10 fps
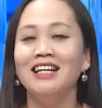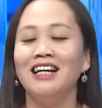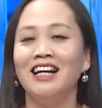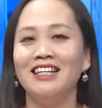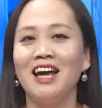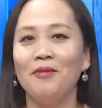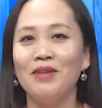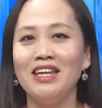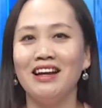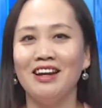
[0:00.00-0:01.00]
À, và
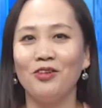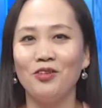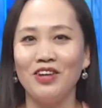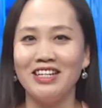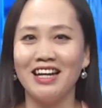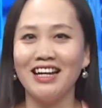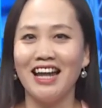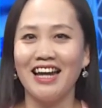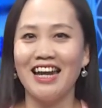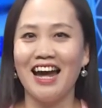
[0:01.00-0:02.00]
bây giờ là quý vị chắc
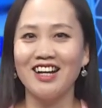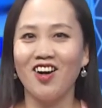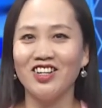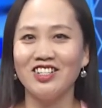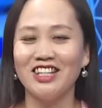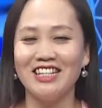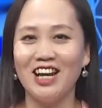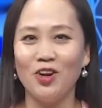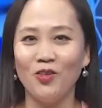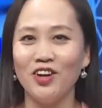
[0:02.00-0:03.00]
là đã coi chương trình
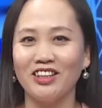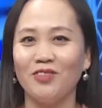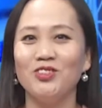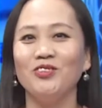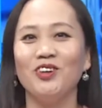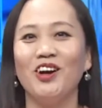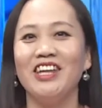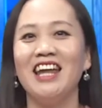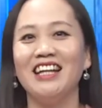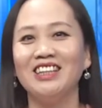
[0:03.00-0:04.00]
đầy đủ rồi, tập trung rồi.
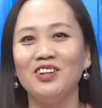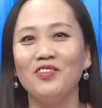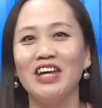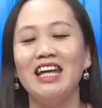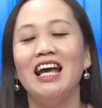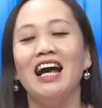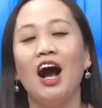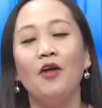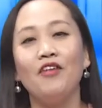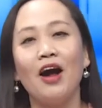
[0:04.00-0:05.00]
Dạ thưa quý vị, à,
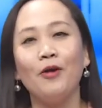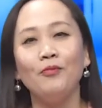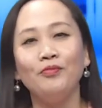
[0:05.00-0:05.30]
vào